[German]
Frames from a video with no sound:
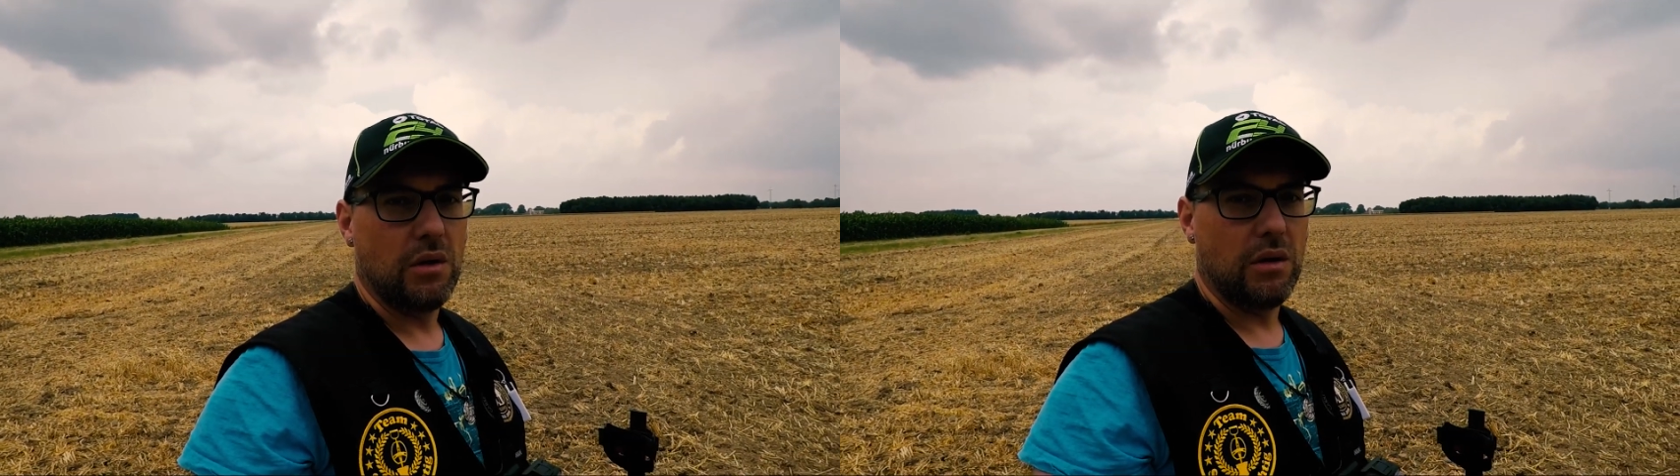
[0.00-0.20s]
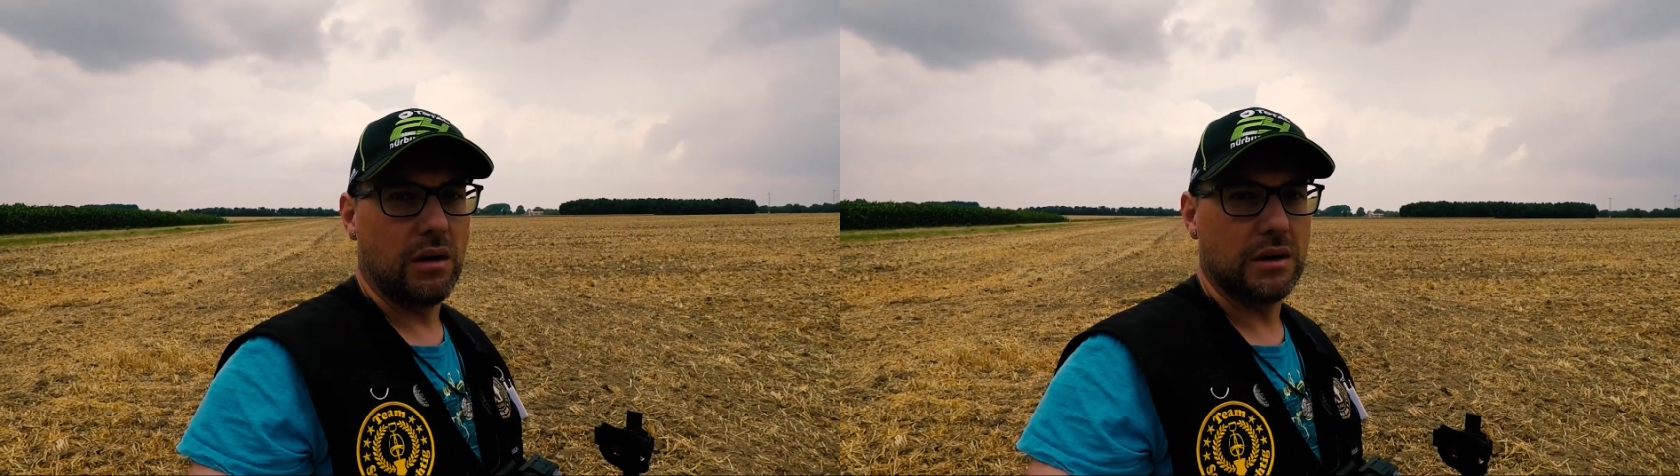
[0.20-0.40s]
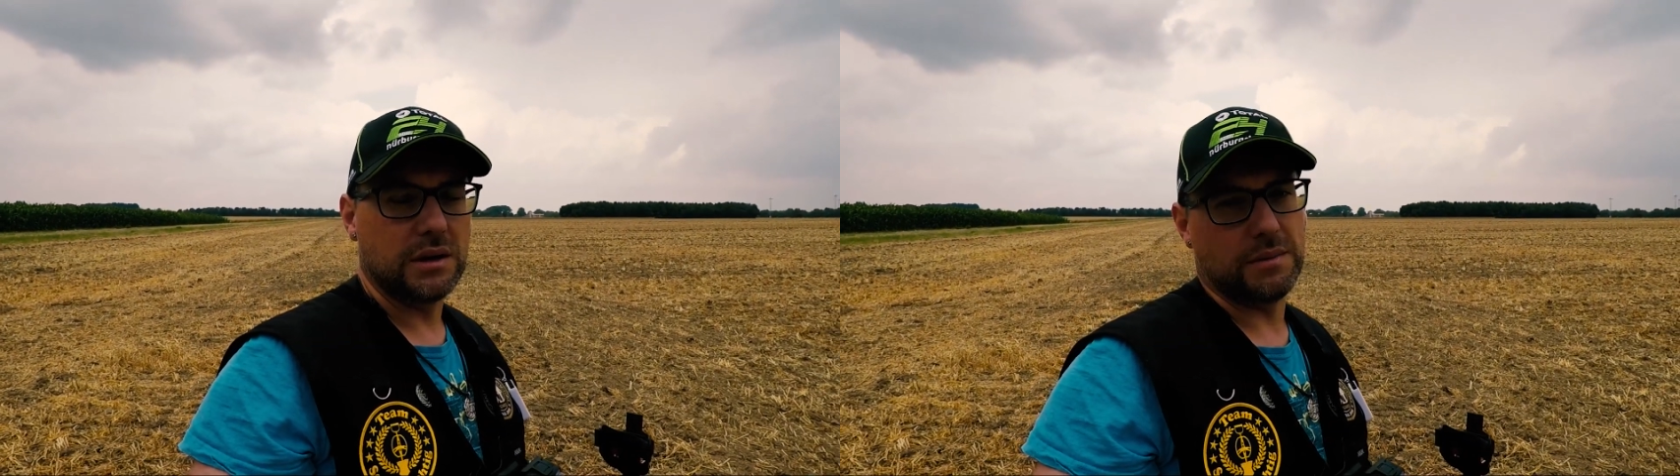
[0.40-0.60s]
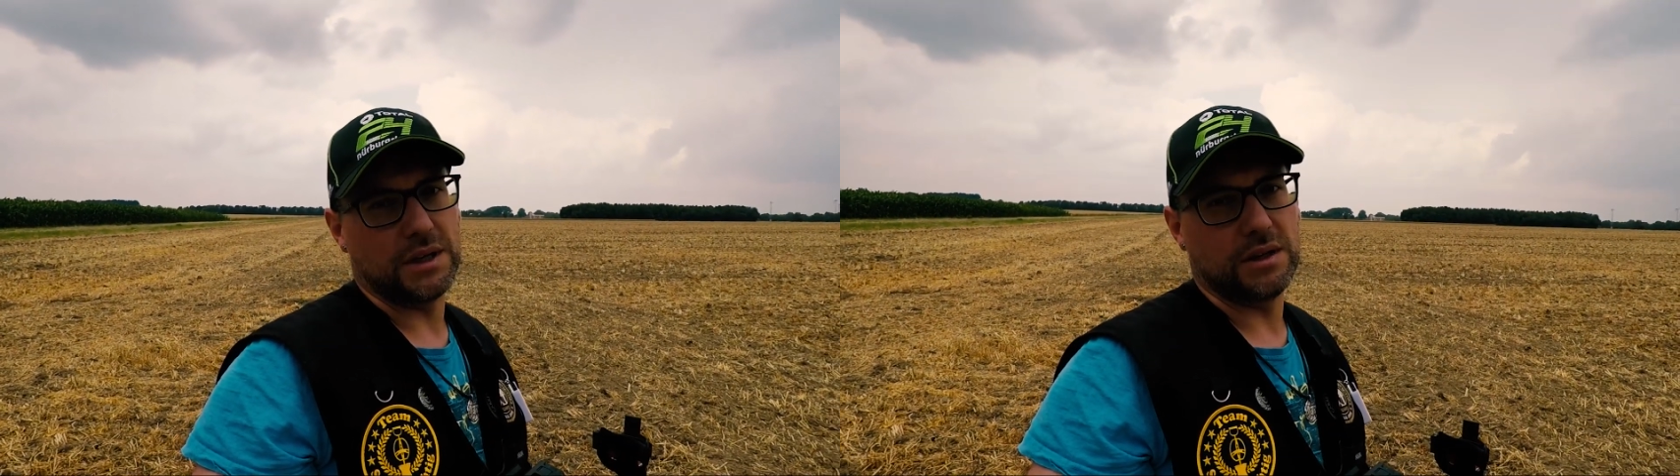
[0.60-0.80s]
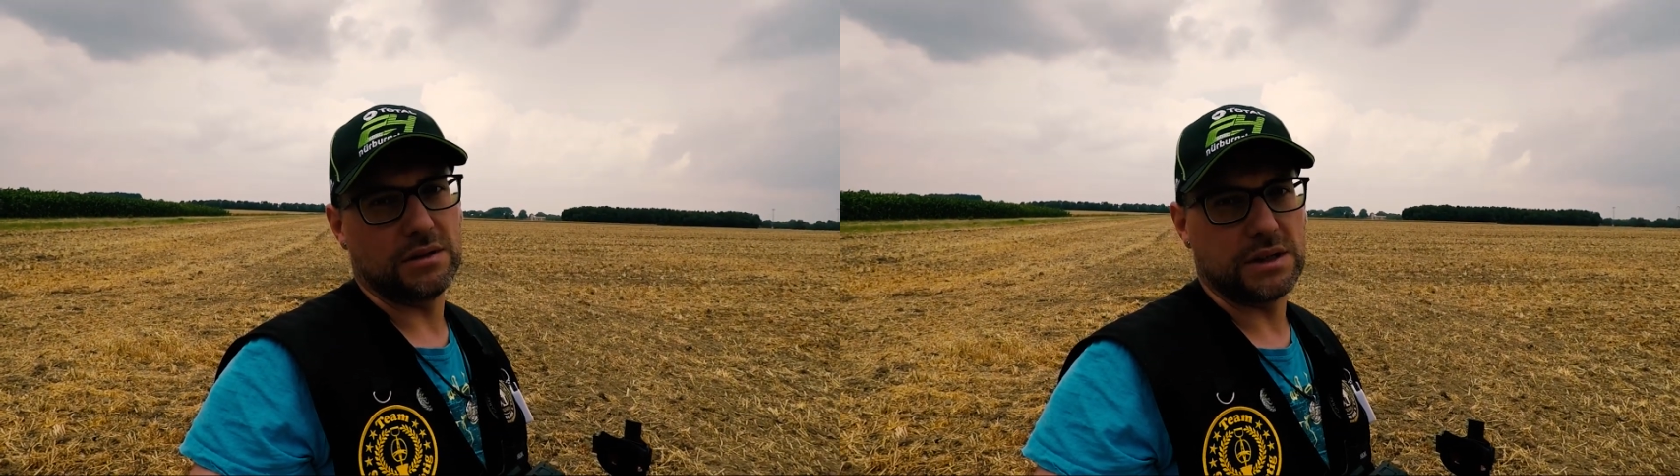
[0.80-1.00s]
Und dann
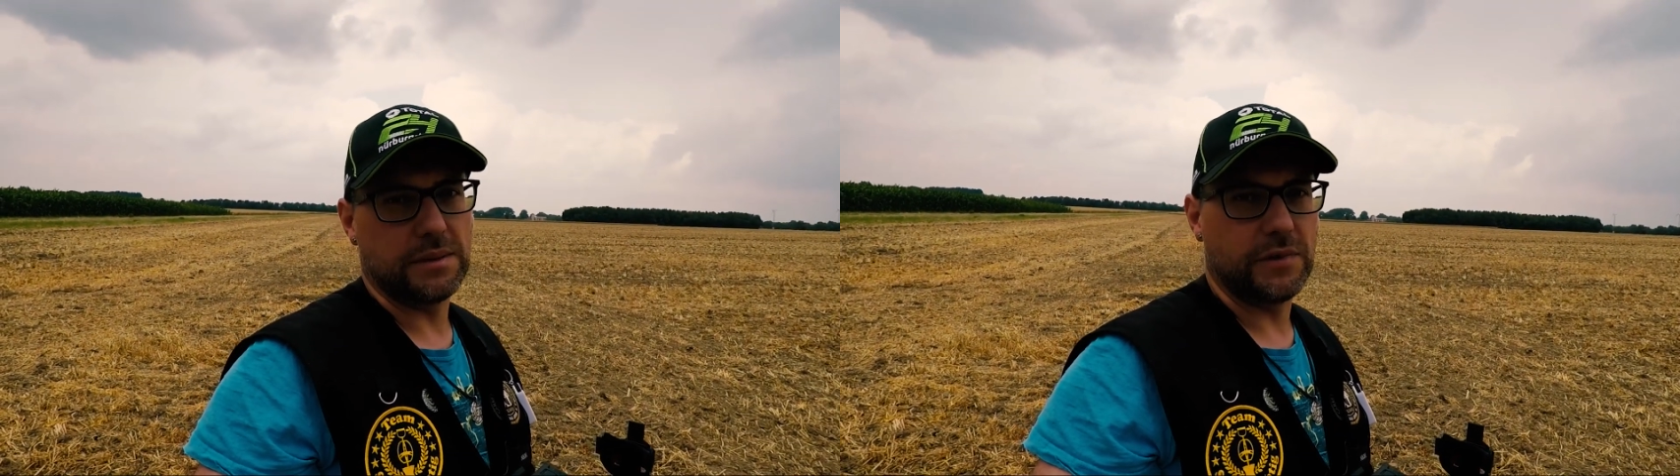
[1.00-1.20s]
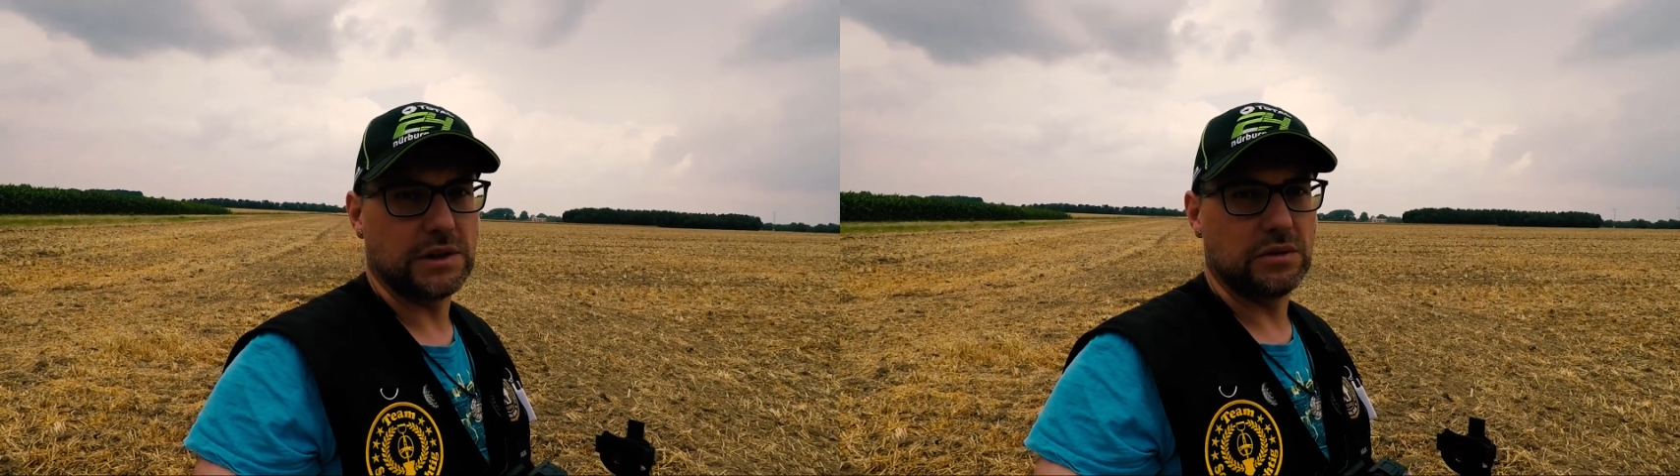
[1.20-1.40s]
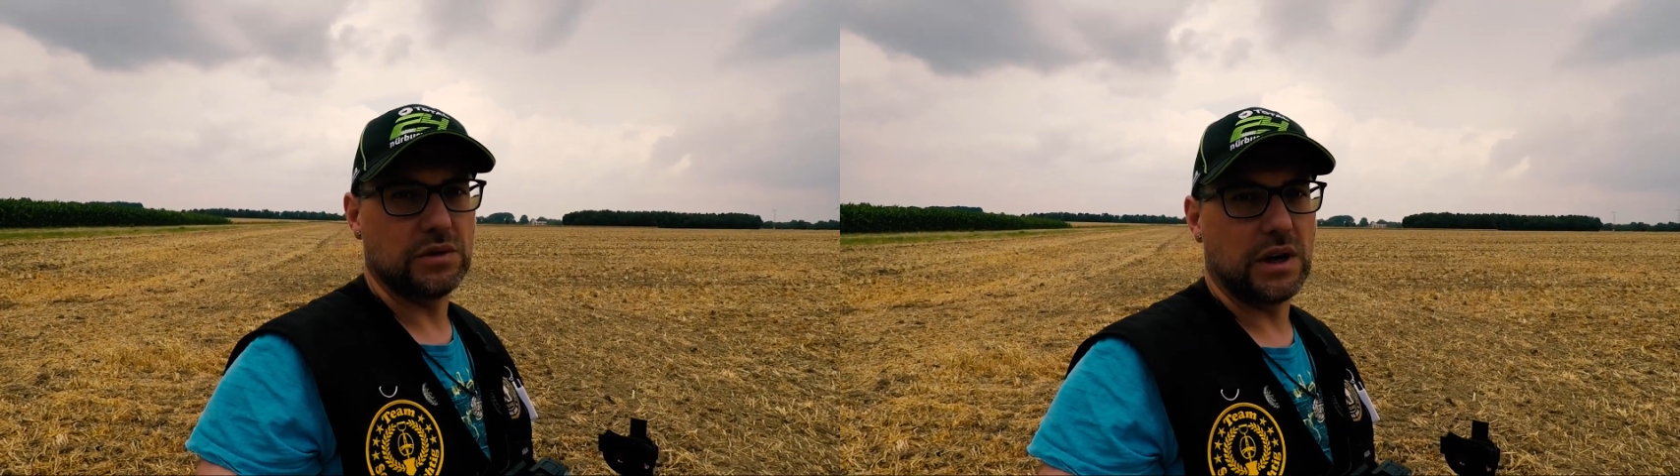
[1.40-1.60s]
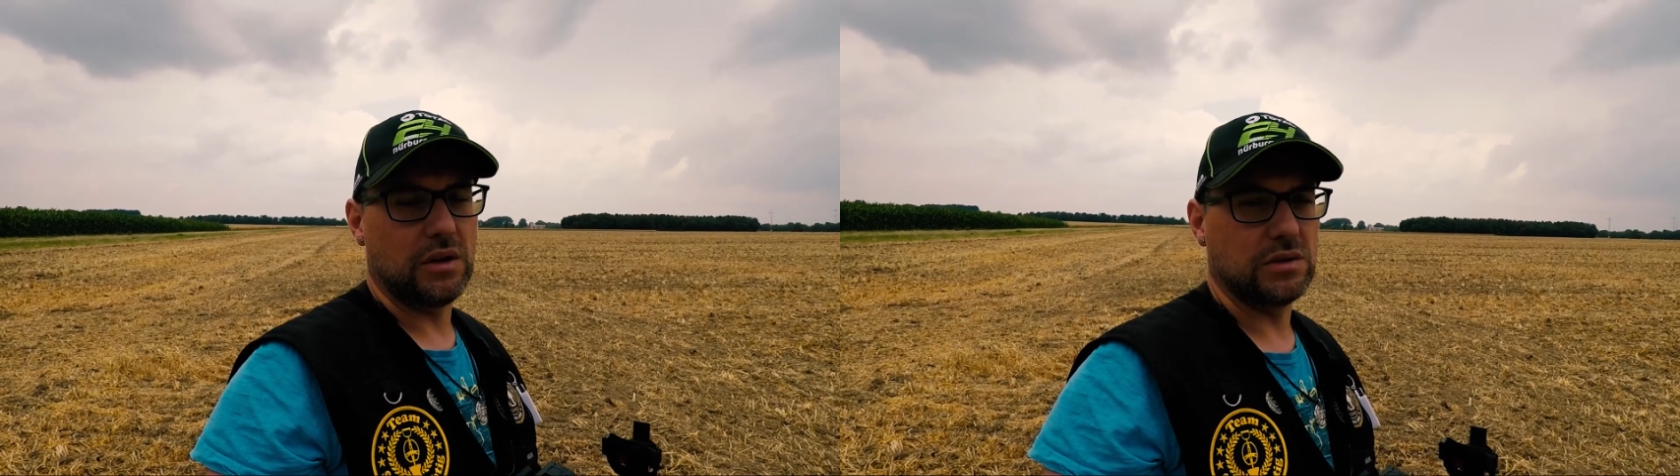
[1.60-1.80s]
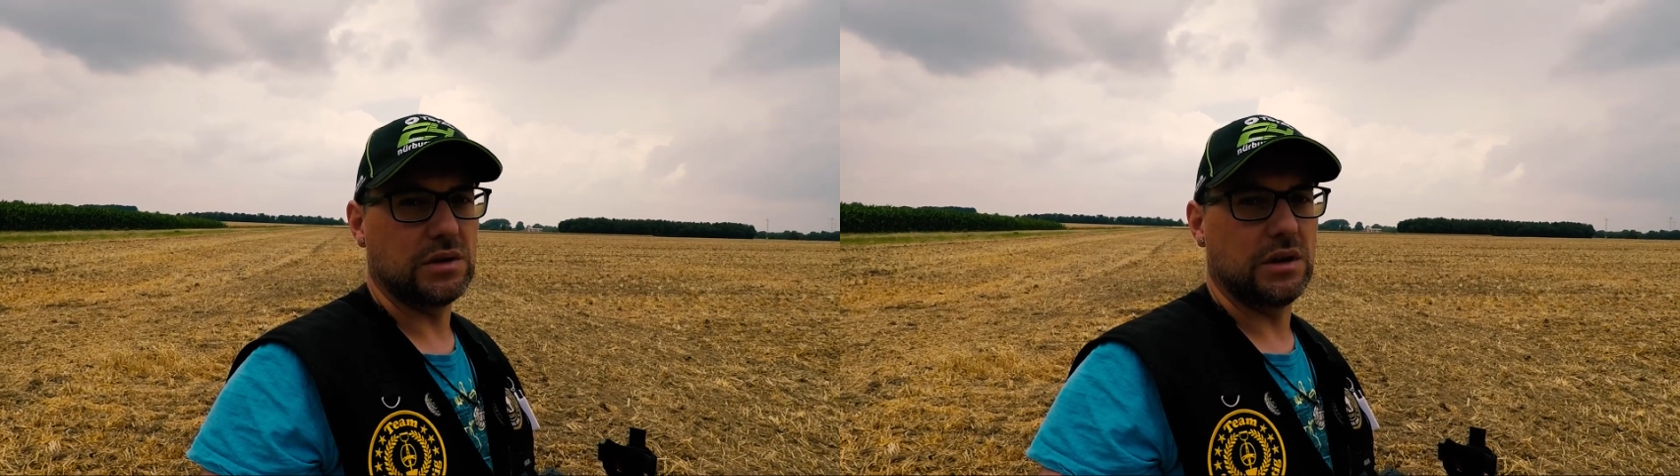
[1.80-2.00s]
mache ich eine Zusammenfassung zu
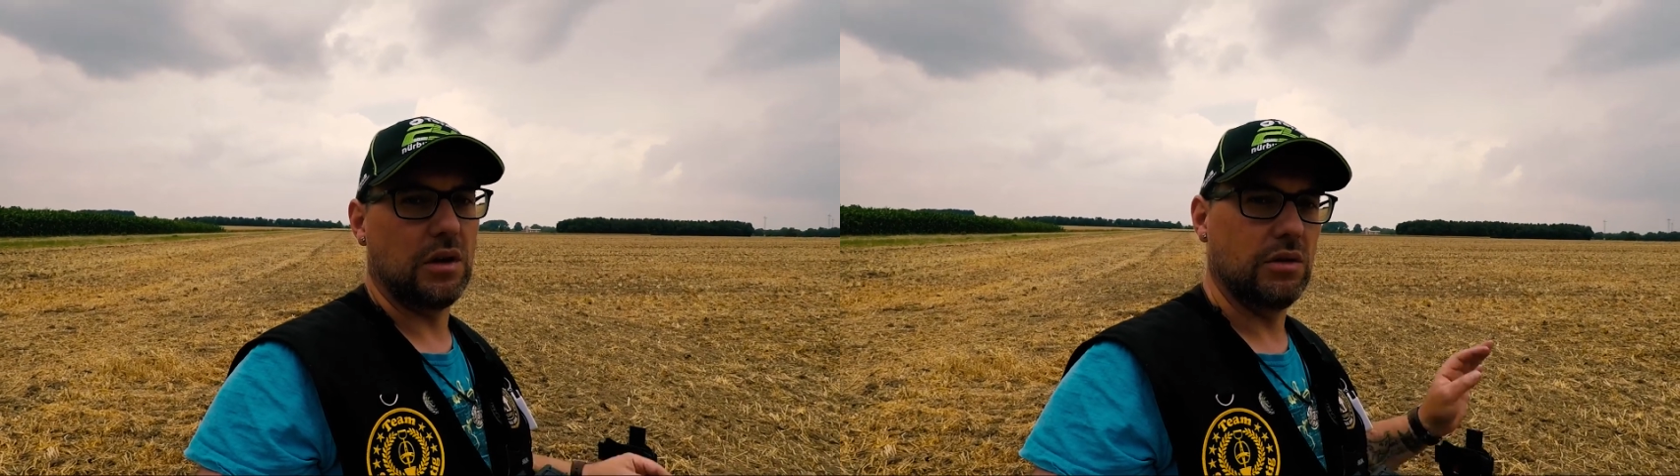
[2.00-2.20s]
Hause,